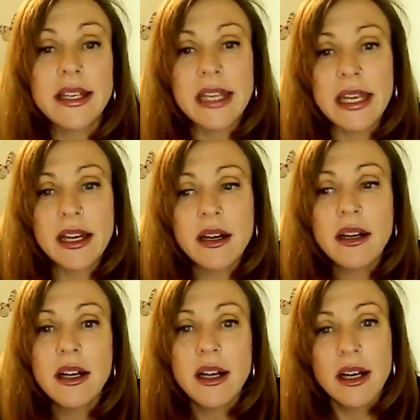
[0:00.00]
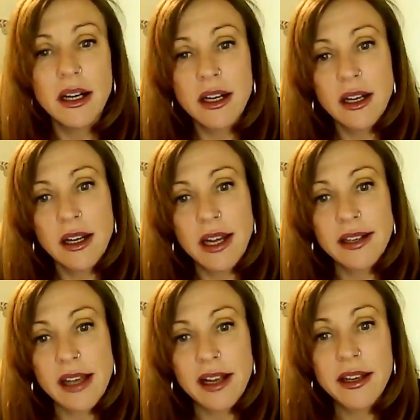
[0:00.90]
der äh, ein
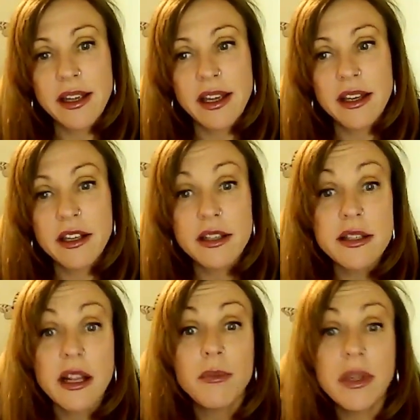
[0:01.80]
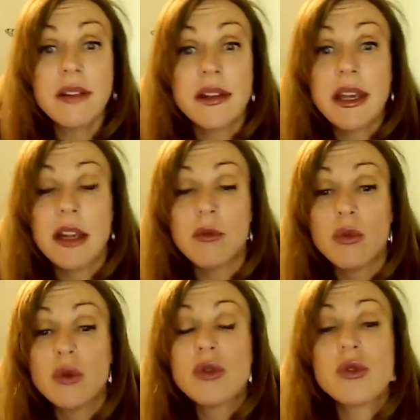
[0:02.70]
Teil der Erde ist, da mitgehen
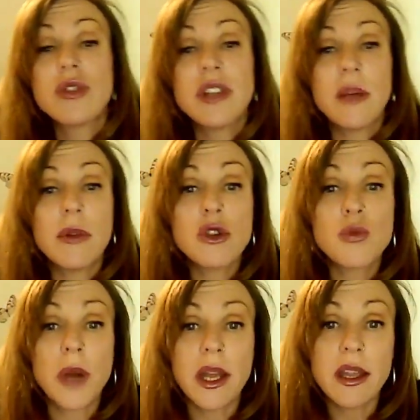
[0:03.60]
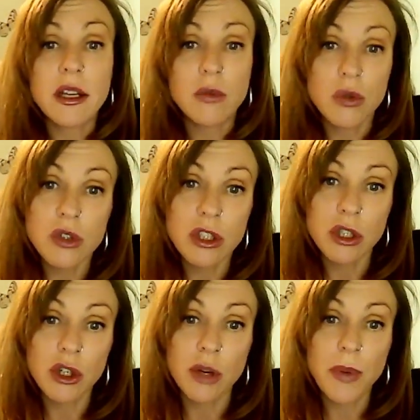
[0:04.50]
muss und dementsprechend muss sich der
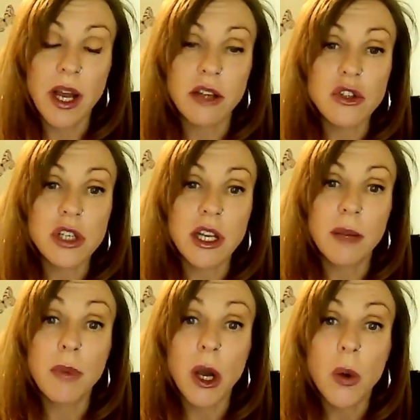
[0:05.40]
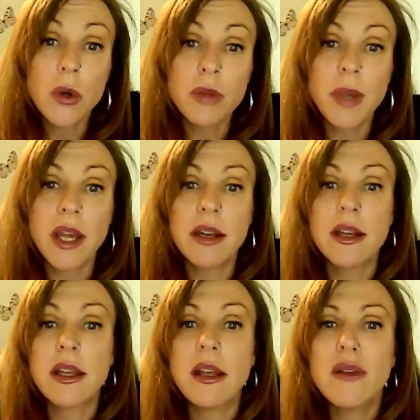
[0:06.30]
Körper anstrengen, braucht mehr
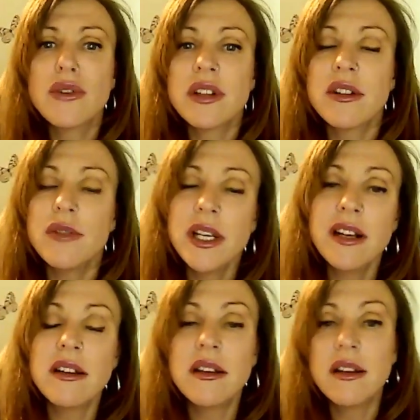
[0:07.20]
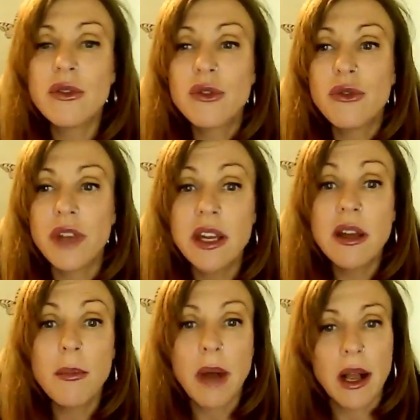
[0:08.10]
Energie und entwickelt hin und
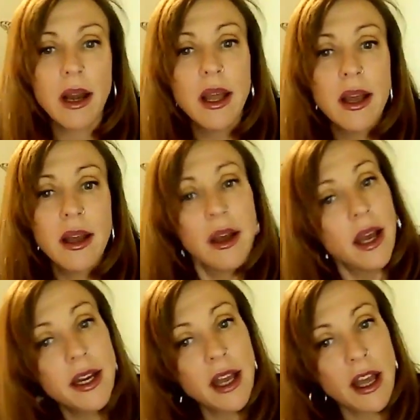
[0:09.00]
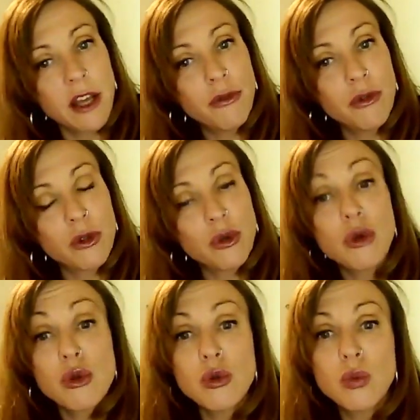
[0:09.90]
wieder mal eine Reihe von
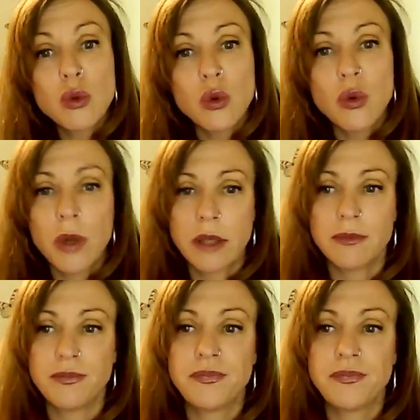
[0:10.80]
Symptomen.